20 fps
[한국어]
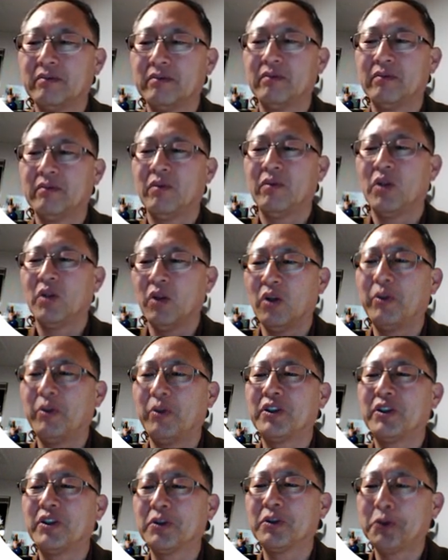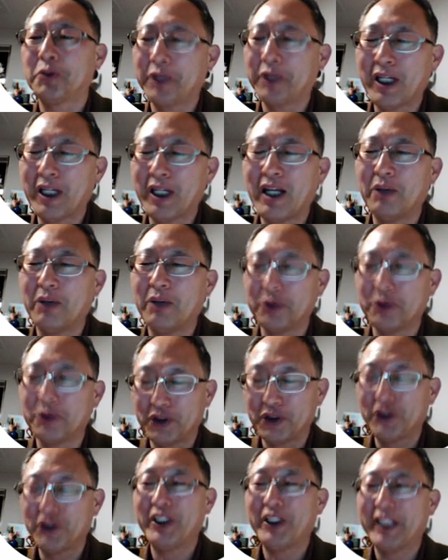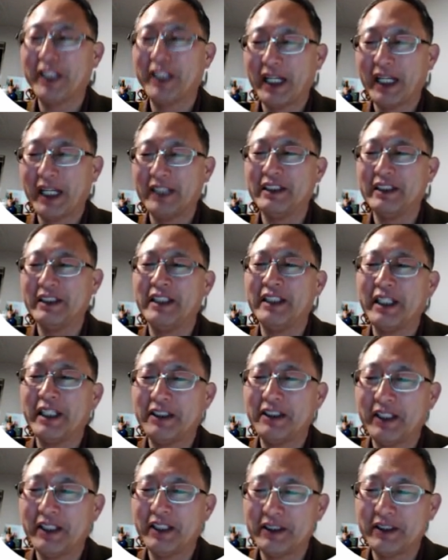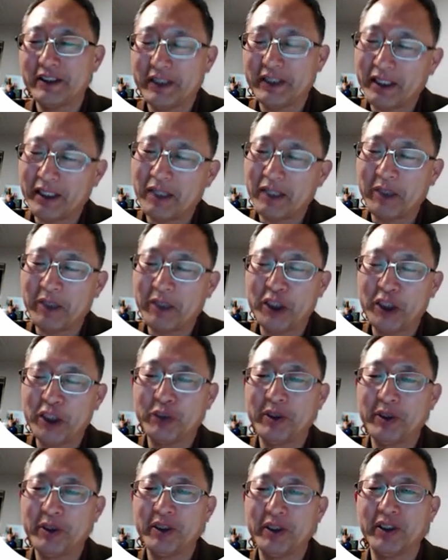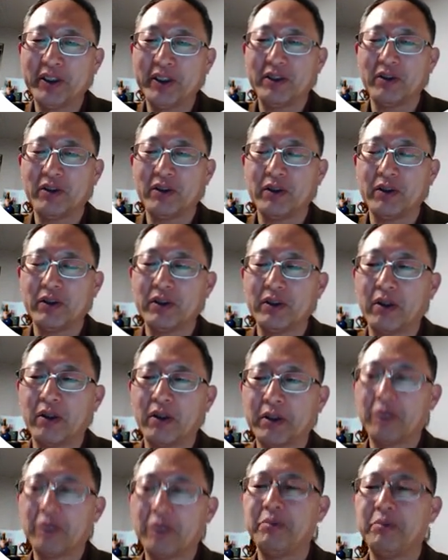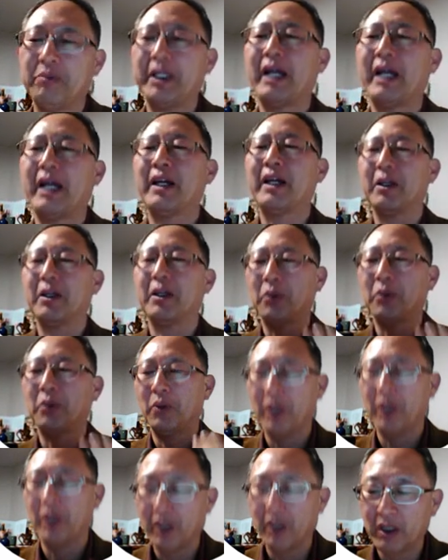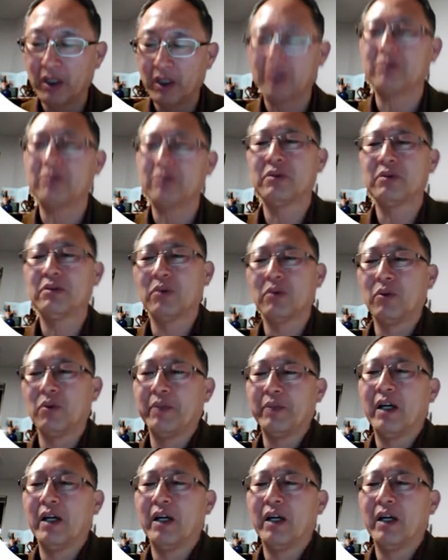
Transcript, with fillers: 로봇 청소기나 우주선에 대한 예시에서 제가 말씀을 드렸죠. 그죠? 그럼 미학에도 거꾸로 오면